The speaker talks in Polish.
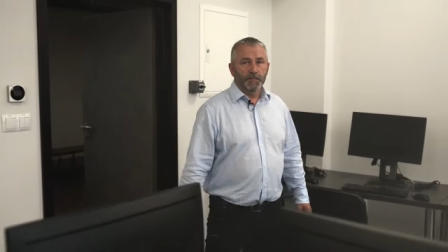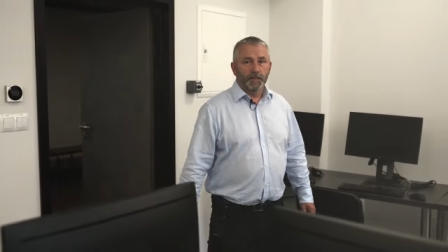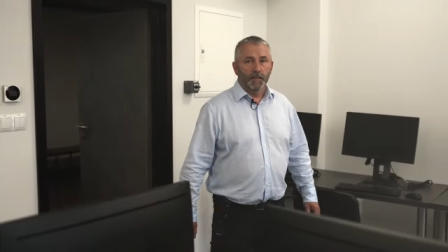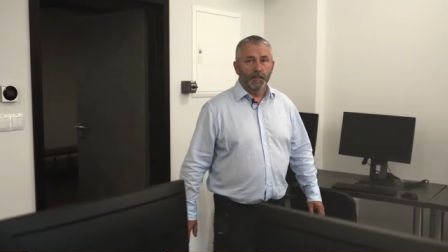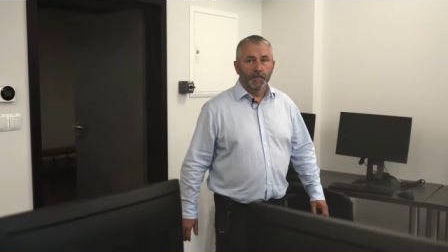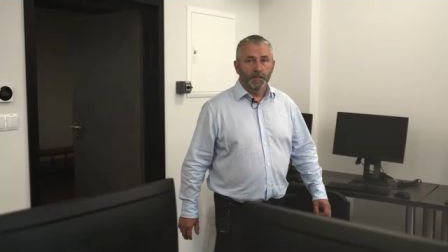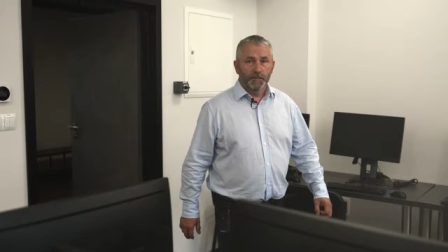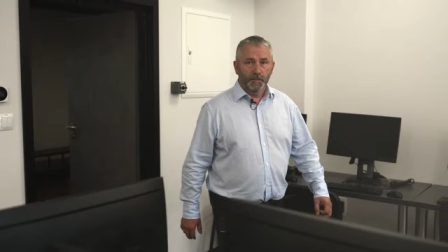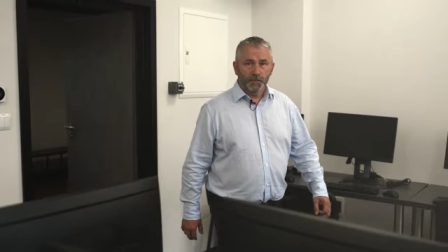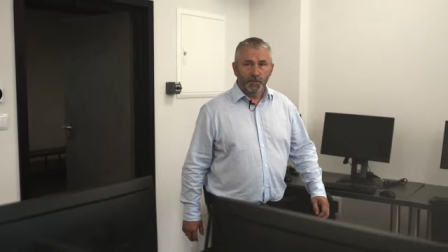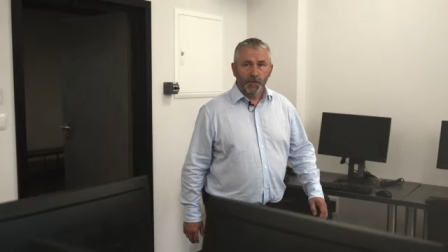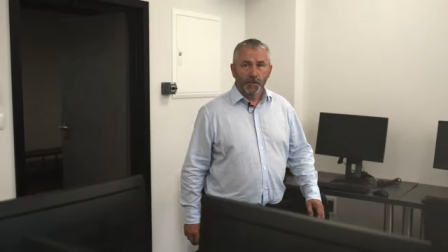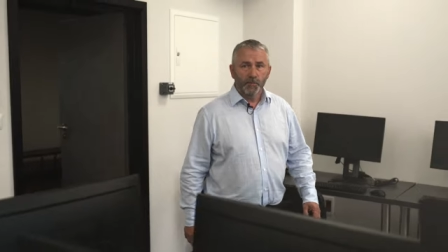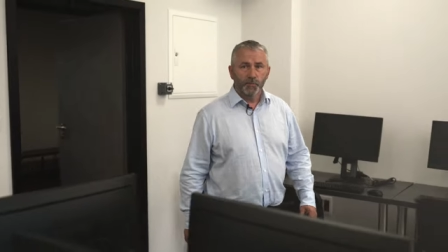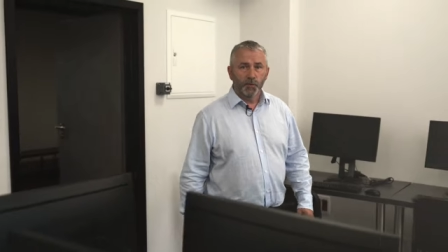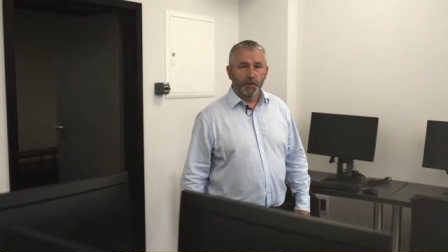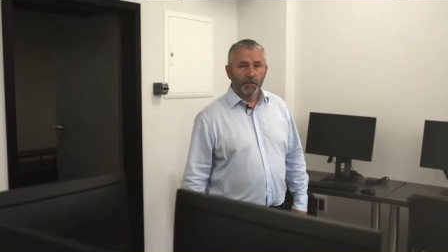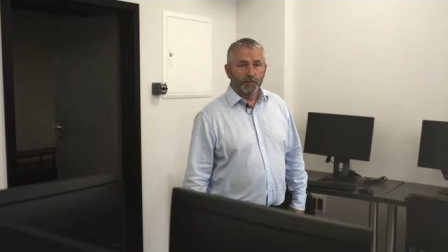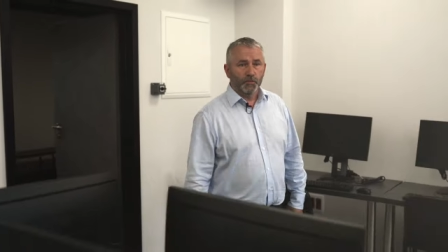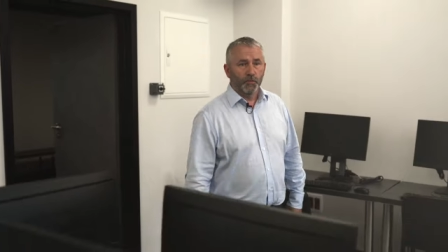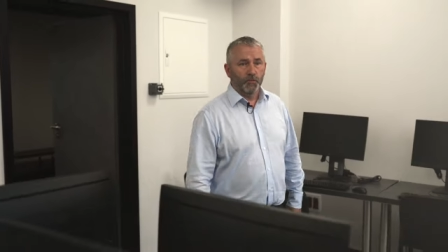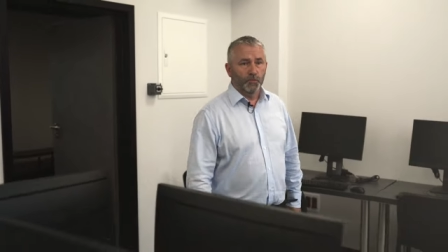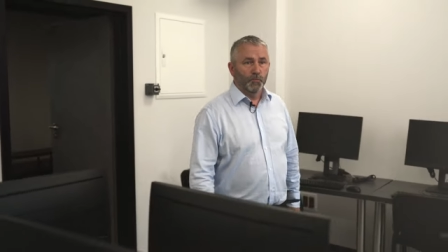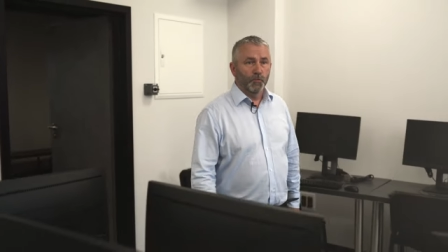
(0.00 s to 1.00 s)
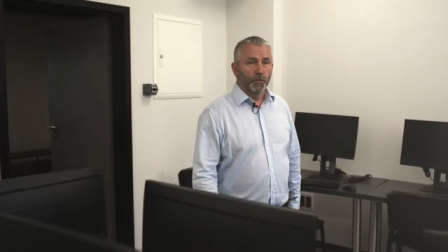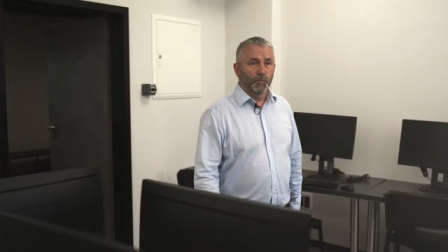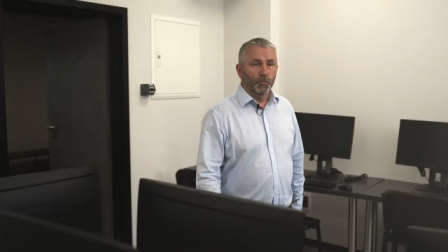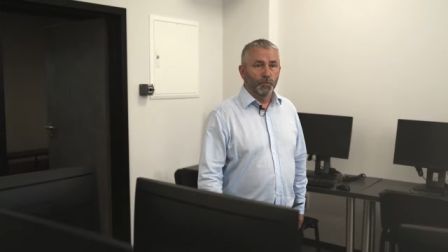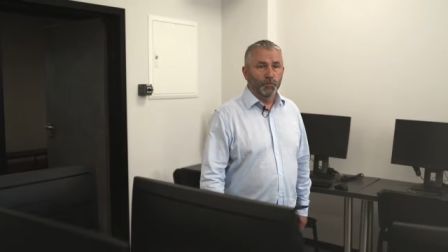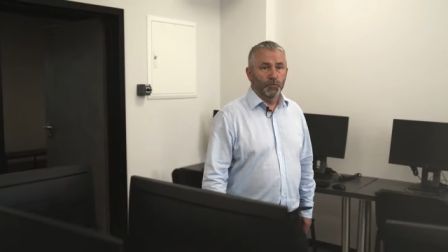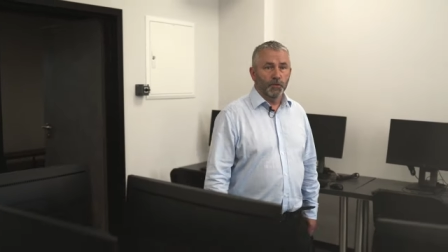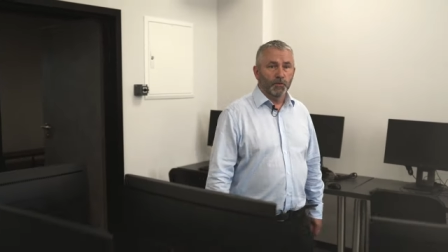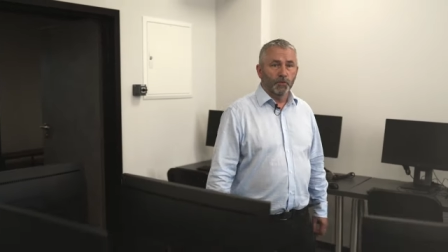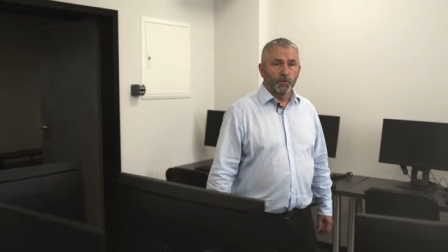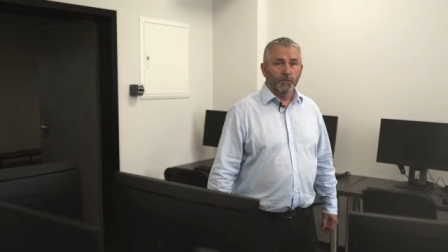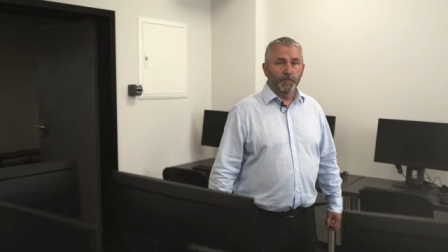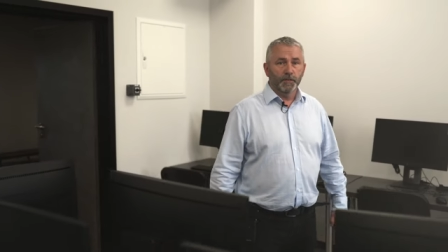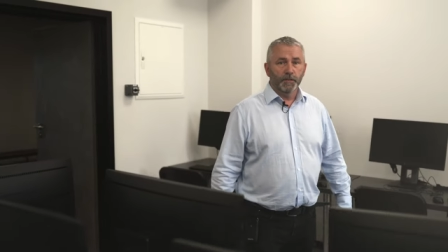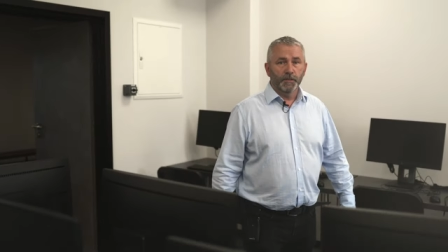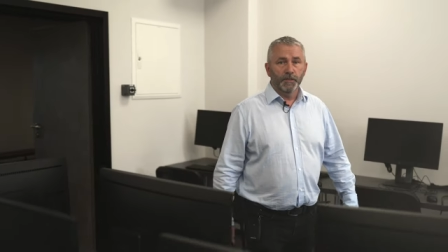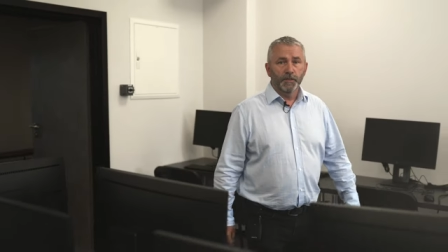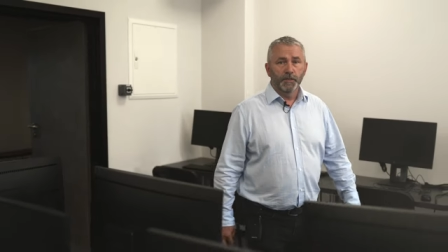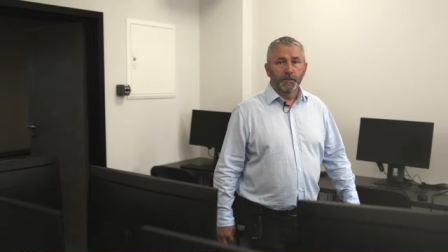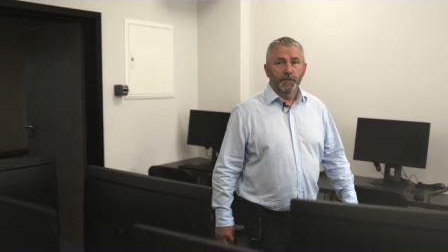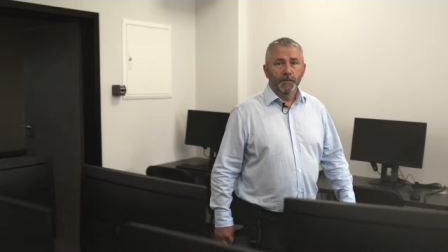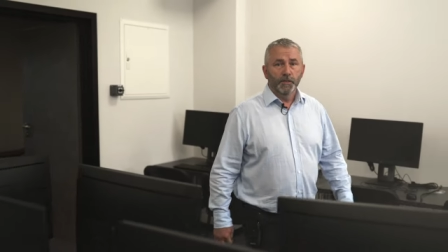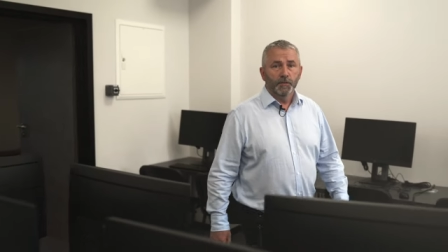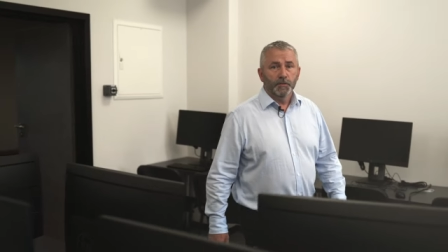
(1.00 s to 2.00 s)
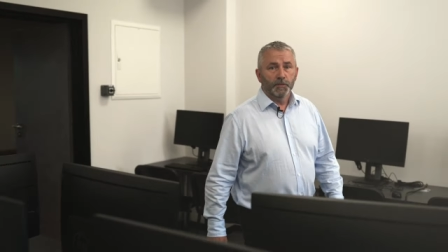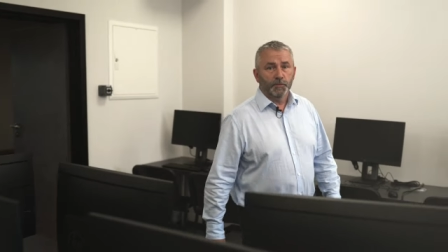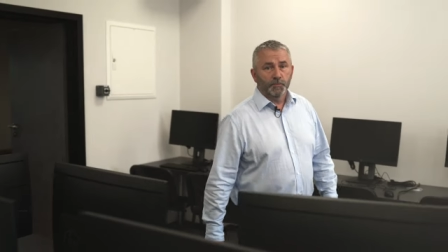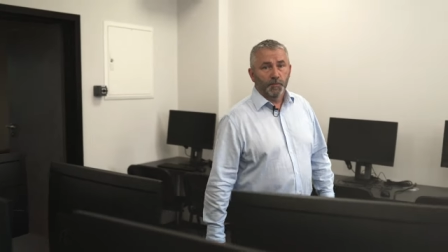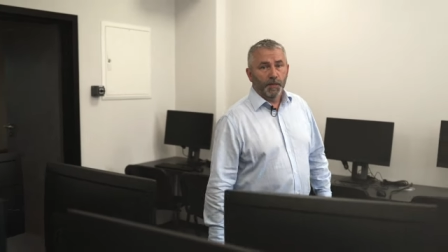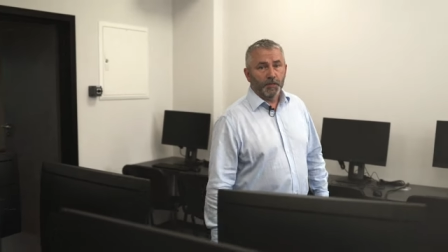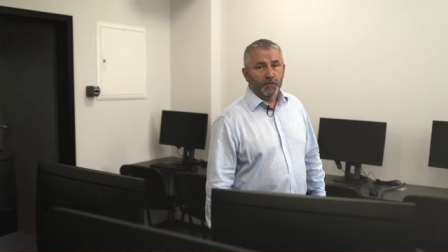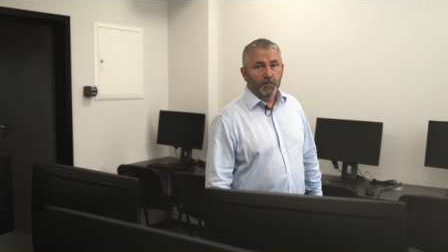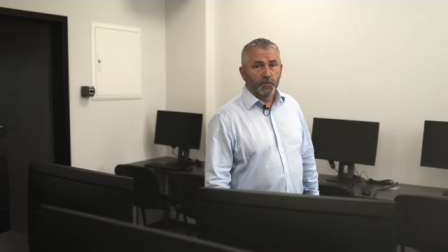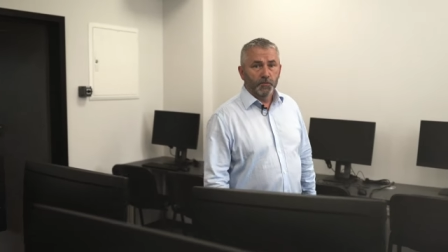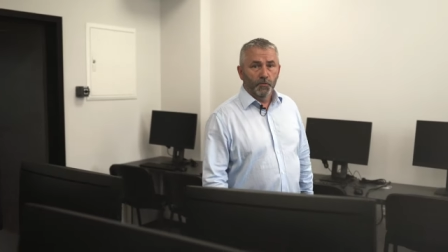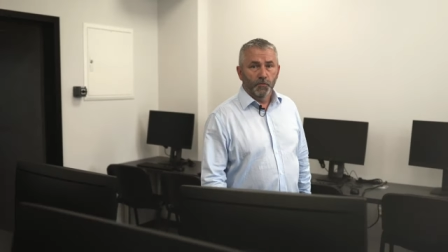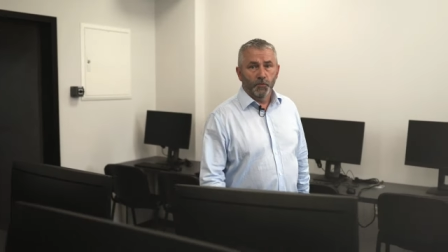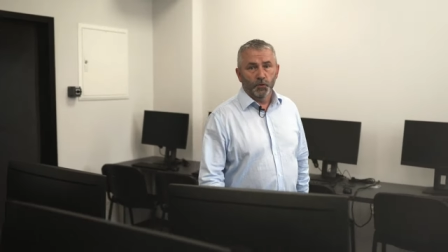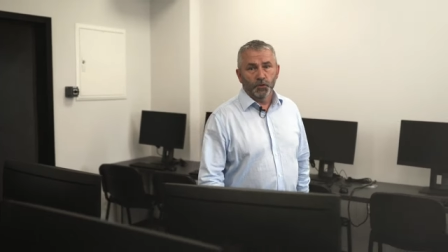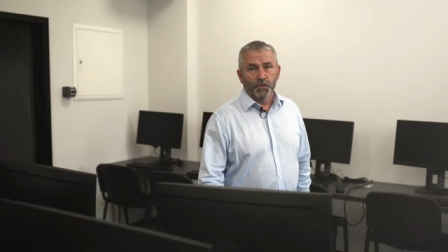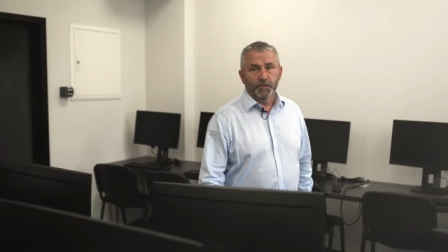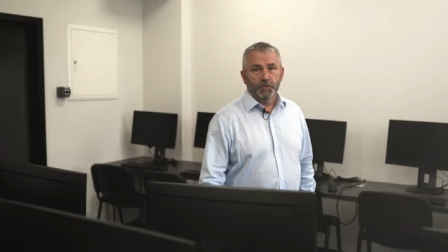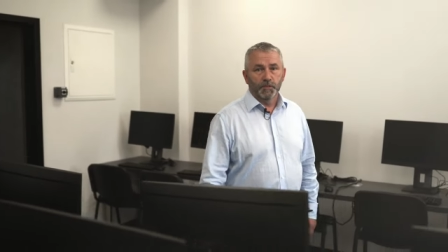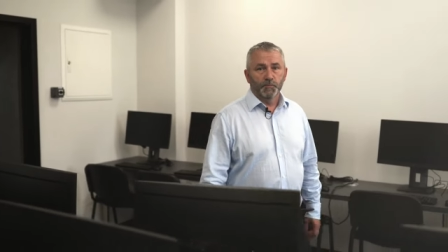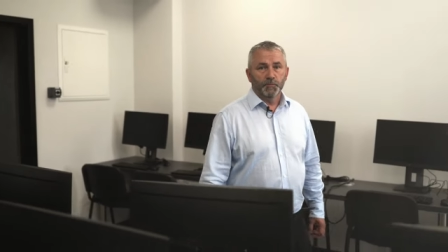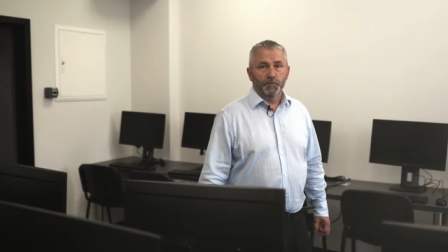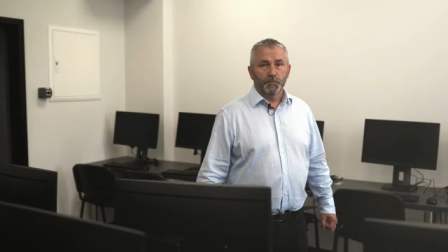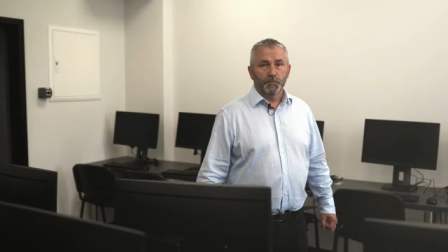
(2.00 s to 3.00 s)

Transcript: sala, nasze laboratorium komputerowe z bardzo nowoczesnym